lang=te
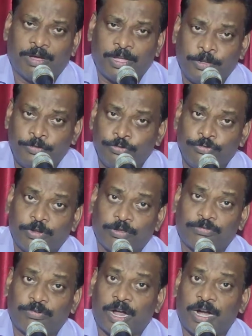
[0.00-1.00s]
ఆయన
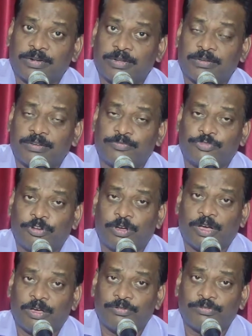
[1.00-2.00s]
యూదులకు
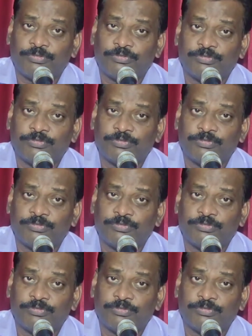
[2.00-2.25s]
ఆటంకముగాను